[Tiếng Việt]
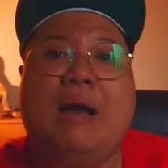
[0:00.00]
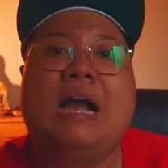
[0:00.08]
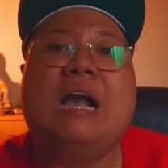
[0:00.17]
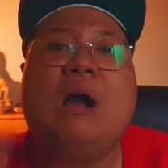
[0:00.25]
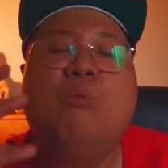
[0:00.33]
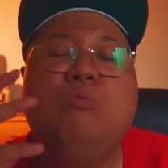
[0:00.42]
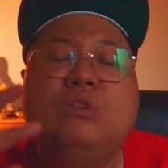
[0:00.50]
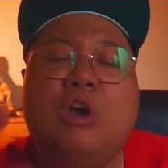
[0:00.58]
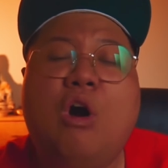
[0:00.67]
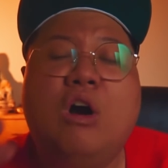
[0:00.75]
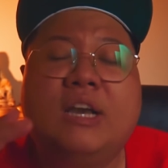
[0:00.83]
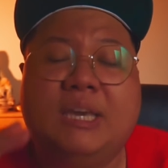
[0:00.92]
mà bà không
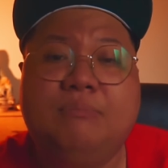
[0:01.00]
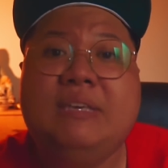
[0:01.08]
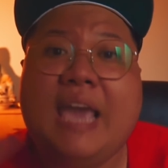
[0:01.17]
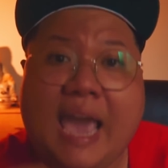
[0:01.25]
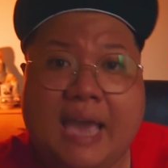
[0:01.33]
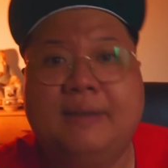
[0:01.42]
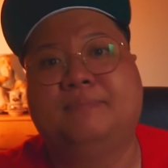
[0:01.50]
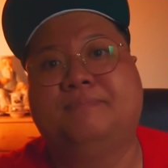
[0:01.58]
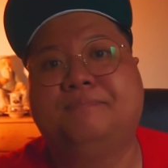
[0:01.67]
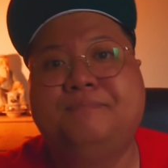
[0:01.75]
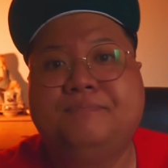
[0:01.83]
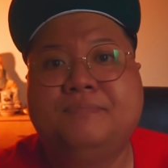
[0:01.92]
cho kiểm tra
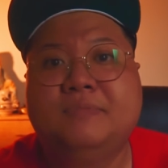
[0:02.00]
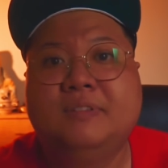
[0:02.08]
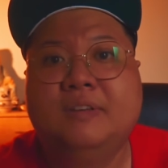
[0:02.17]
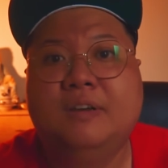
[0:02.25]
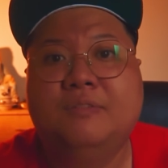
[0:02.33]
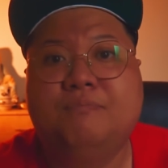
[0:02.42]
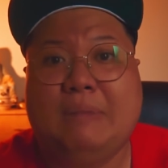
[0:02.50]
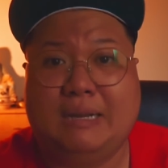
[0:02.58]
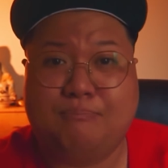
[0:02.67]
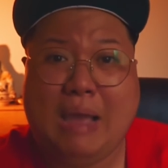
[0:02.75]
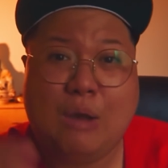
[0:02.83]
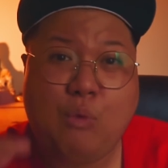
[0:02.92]
mà
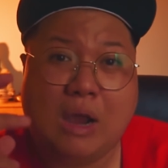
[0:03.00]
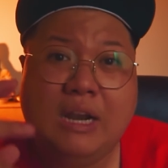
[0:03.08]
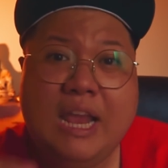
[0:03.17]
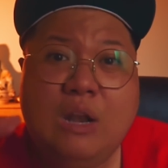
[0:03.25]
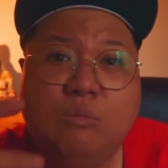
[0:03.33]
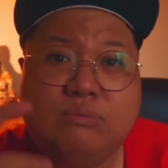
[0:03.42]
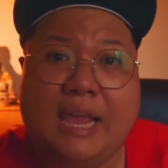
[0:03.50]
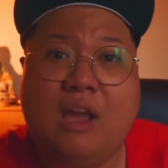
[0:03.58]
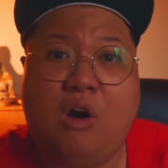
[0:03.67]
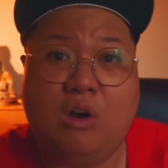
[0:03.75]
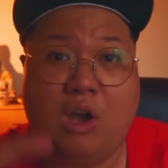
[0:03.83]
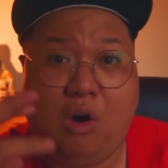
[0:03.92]
ban quản lý lúc này
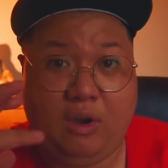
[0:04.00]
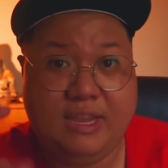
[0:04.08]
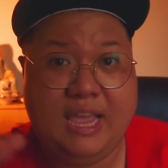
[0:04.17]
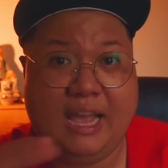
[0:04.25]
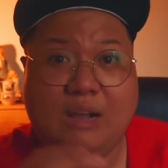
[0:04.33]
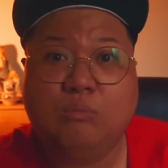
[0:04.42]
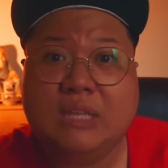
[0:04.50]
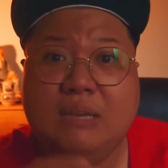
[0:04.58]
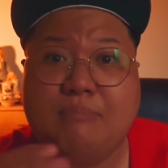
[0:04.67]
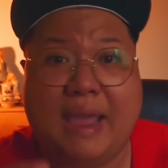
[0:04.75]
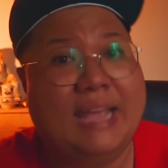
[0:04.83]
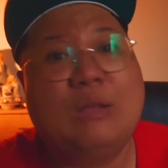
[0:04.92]
họ gọi về công
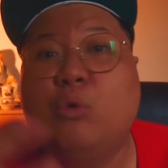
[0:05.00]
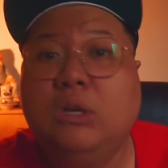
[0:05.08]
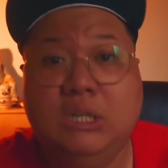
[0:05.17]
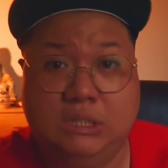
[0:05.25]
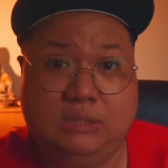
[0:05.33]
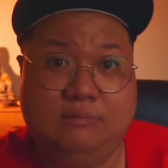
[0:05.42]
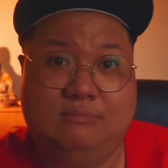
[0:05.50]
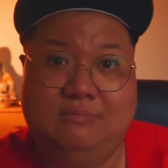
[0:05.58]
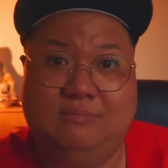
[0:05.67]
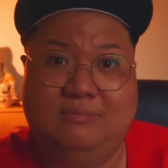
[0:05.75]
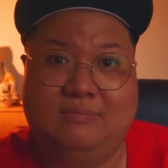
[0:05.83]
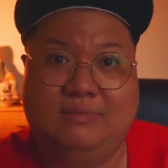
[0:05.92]
ty mẹ đâu có được
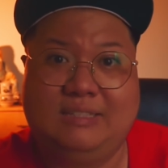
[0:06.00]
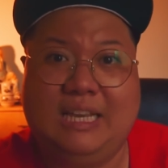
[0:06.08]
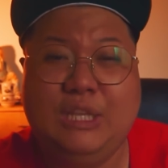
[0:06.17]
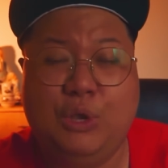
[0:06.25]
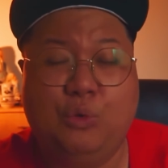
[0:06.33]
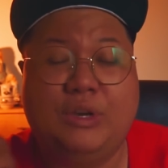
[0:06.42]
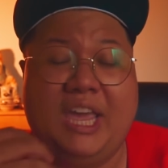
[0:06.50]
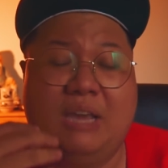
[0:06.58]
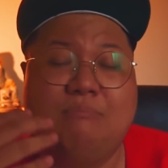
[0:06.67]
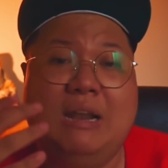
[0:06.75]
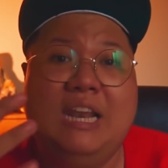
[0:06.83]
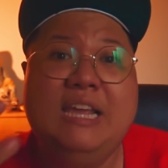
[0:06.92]
cái điều
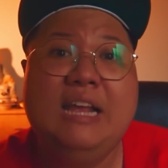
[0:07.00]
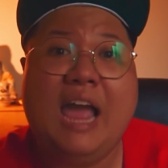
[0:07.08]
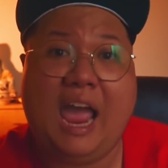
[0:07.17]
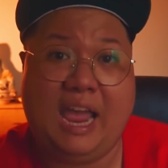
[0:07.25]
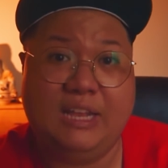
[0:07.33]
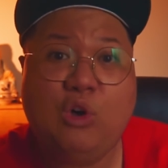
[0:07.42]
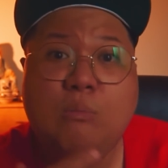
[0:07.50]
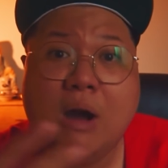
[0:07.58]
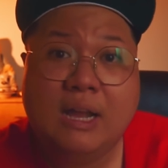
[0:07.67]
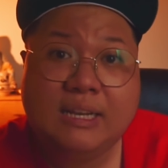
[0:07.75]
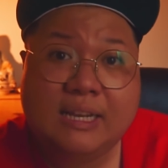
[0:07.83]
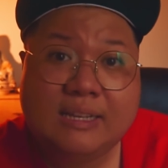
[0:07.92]
kiện mà liên hệ đôi
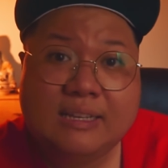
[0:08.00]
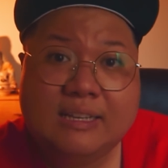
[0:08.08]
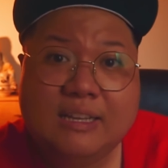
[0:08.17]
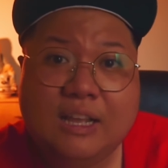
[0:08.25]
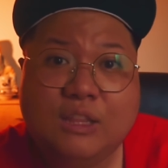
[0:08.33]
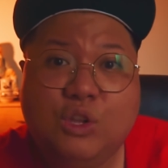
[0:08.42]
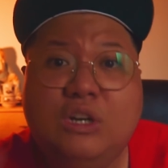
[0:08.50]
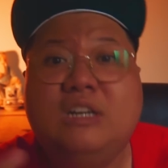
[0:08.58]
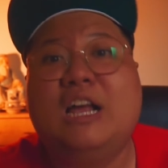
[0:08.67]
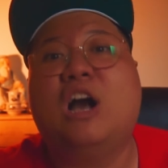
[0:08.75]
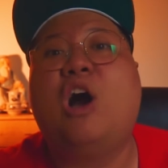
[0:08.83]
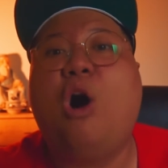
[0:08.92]
bên á nó
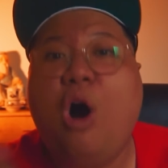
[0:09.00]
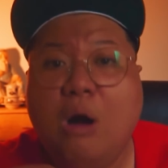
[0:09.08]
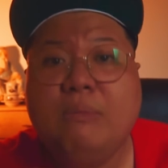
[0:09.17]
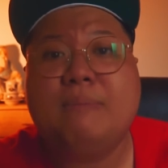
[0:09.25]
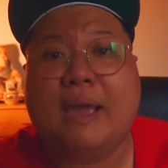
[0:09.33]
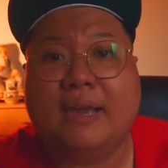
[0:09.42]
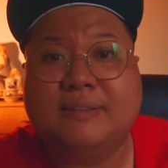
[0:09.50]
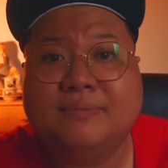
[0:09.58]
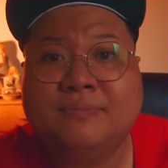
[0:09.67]
rất là khó mấy bạn